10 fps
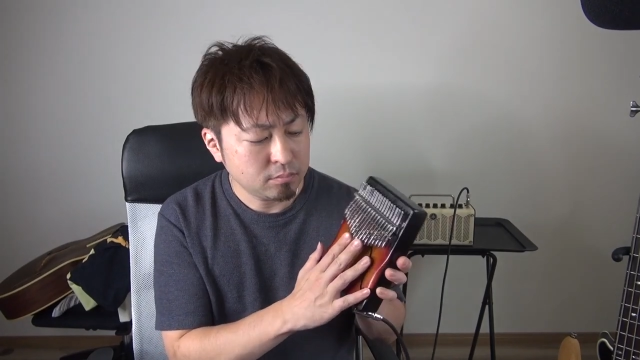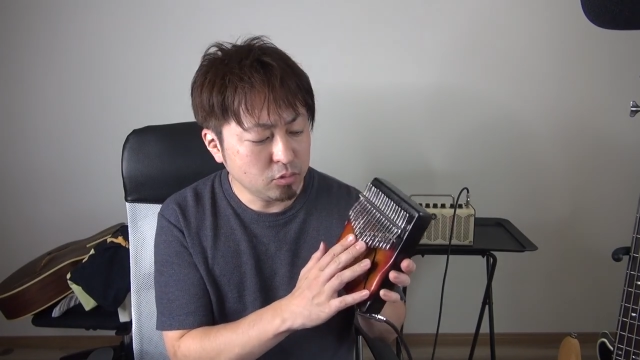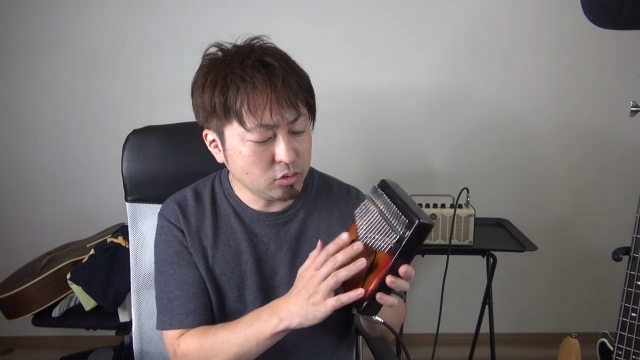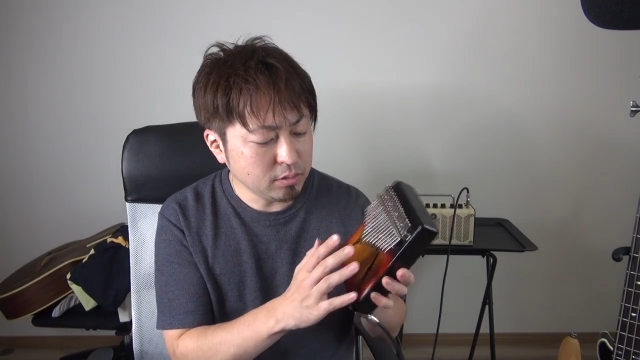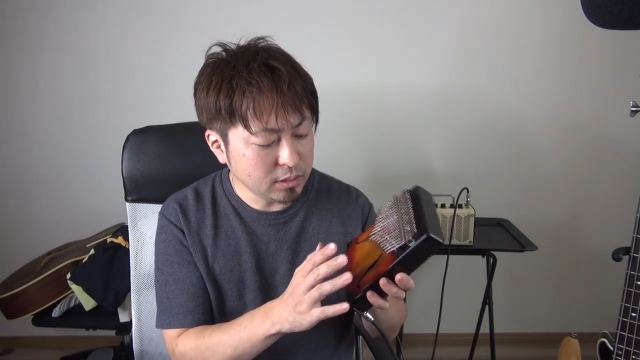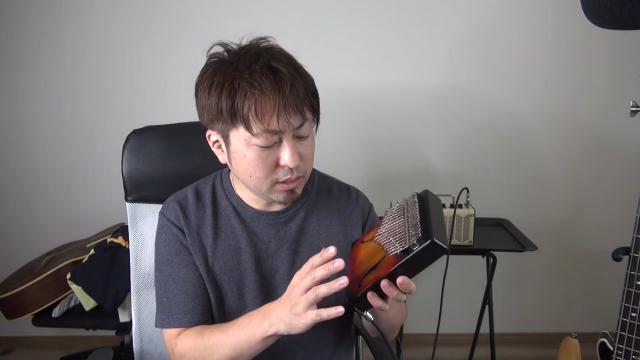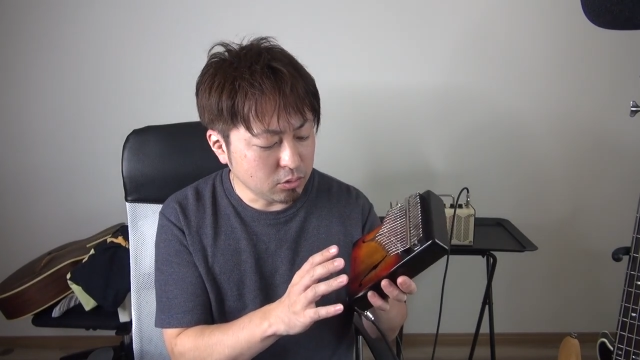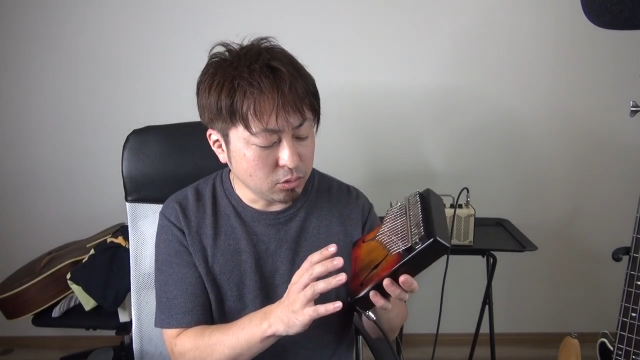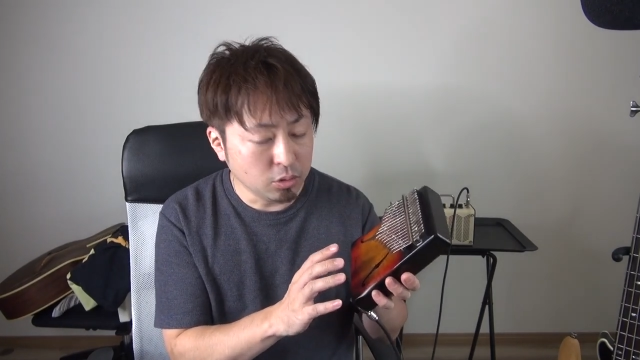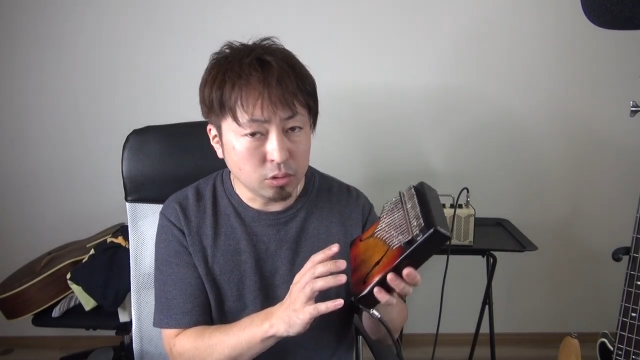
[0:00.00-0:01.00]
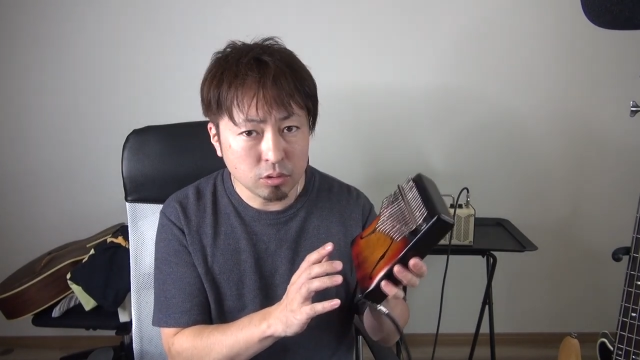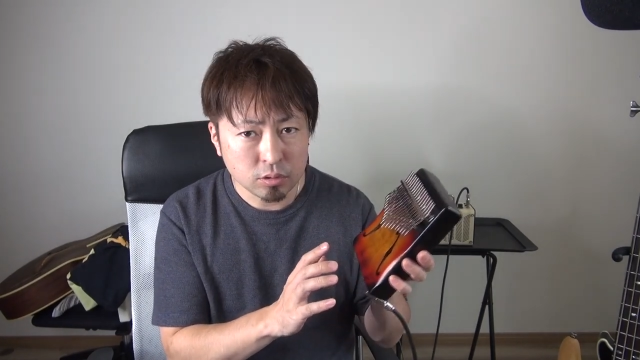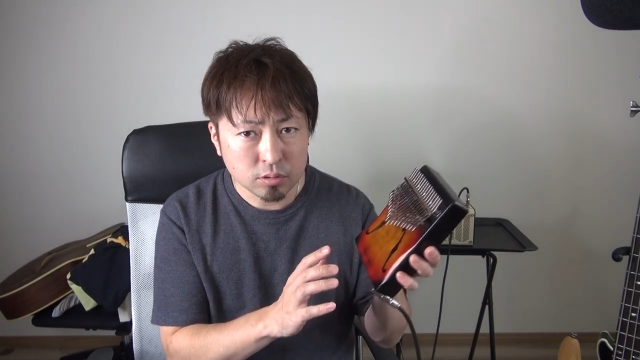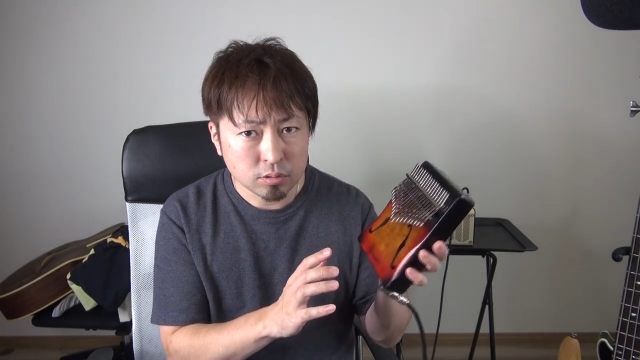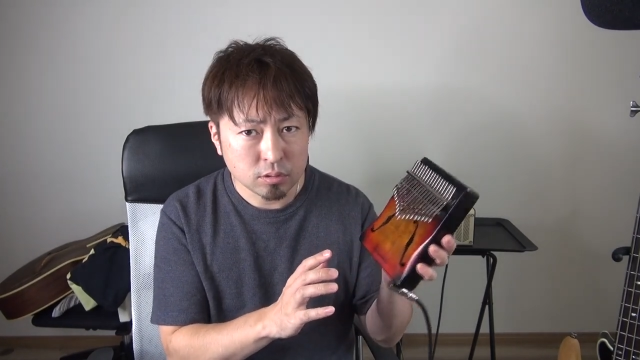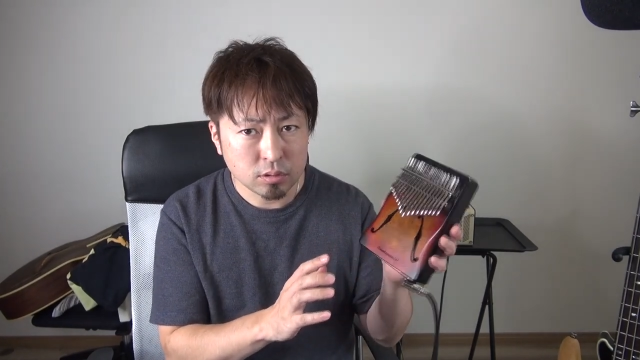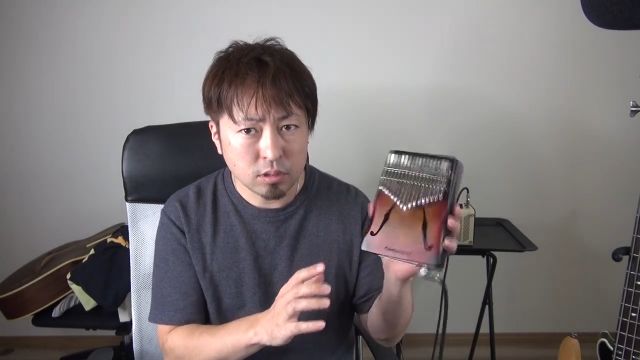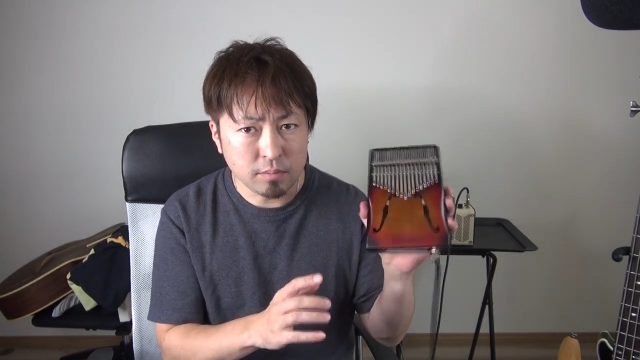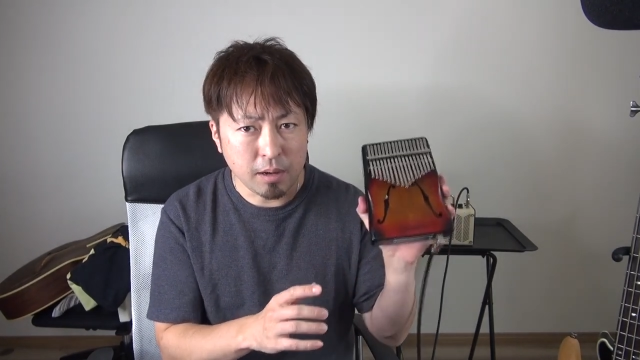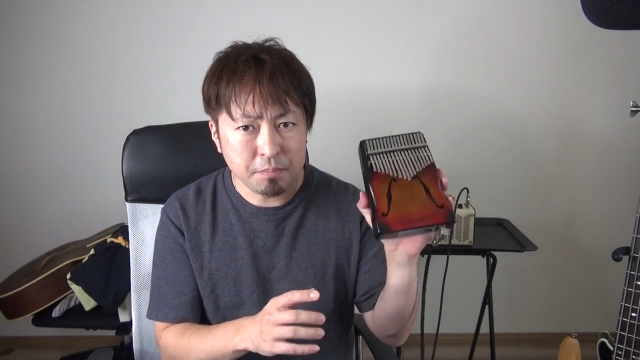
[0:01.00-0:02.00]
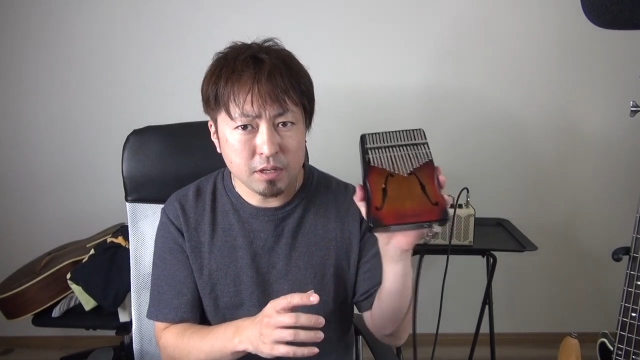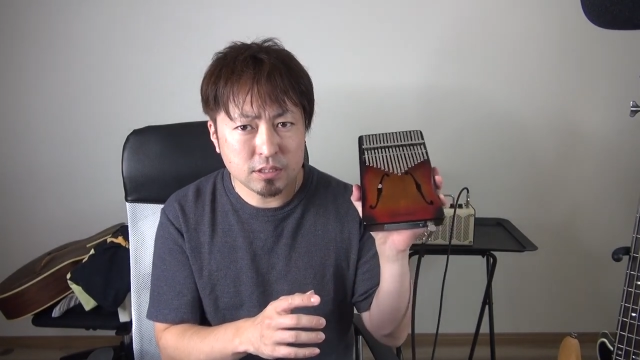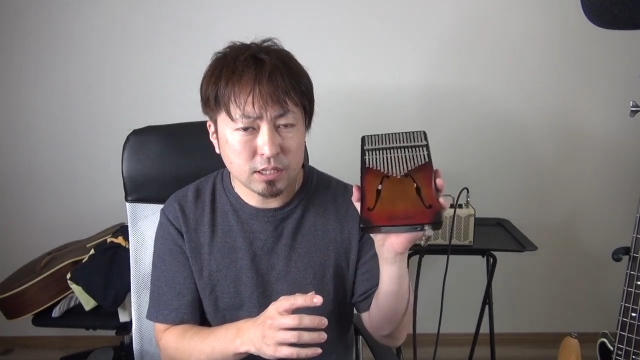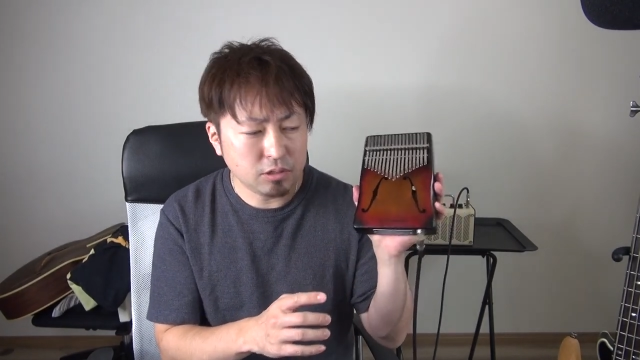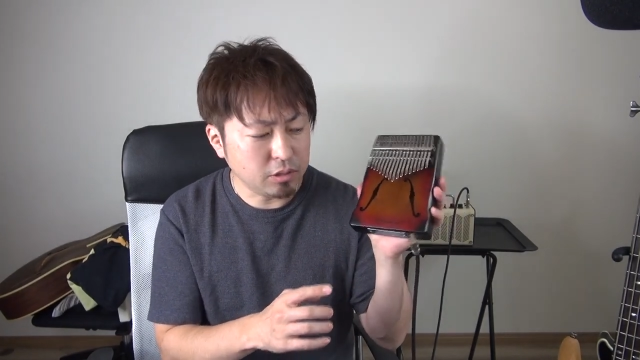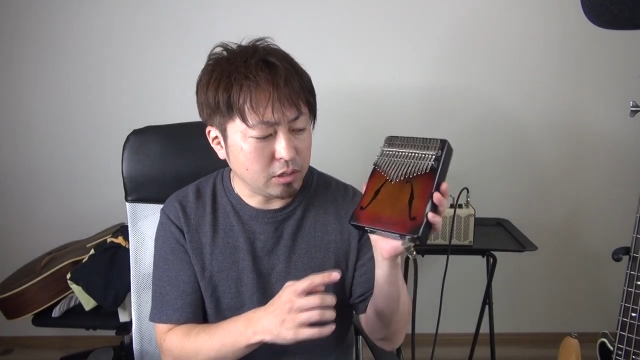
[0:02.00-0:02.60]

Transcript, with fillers: 僕はね、この今アンプにつないだ時